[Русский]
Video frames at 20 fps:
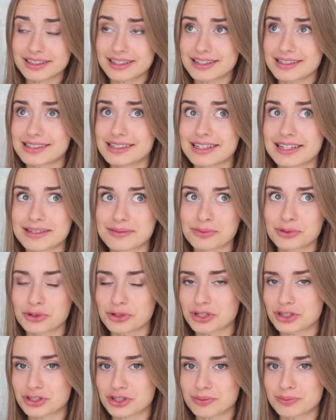если есть
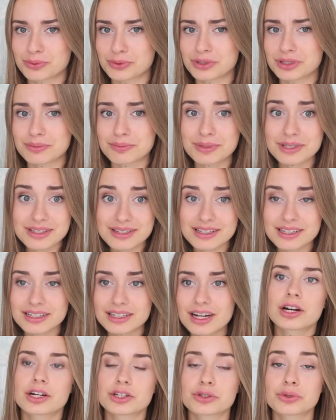многие шампуни без
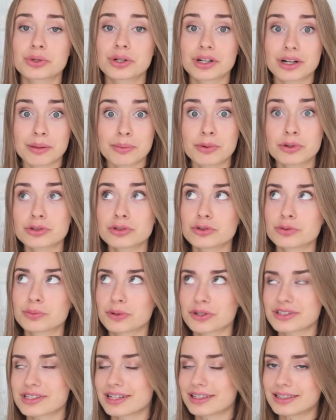них, которые работают
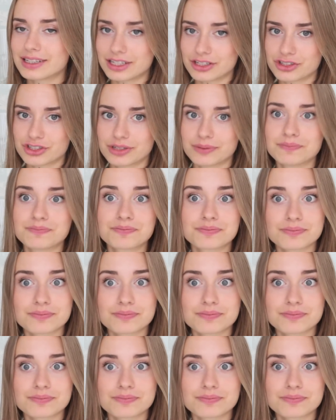просто отлично.